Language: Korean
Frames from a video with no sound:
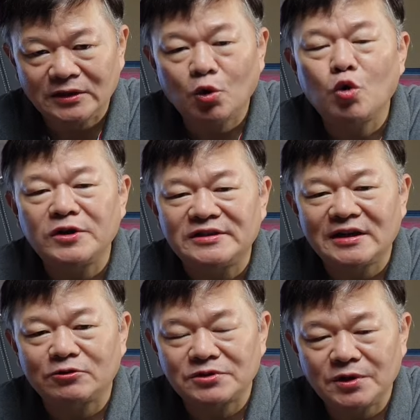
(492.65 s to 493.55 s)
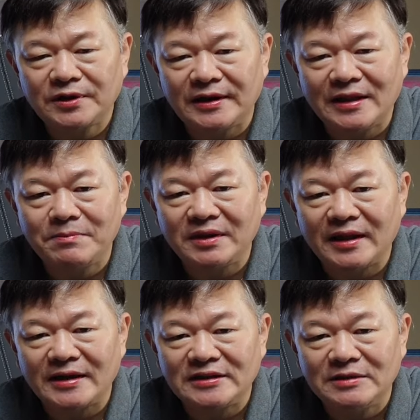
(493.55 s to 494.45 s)
도끼자로 썩게
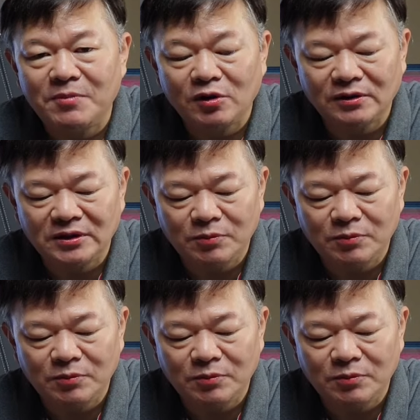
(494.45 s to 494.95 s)
됩니다 이, 폭,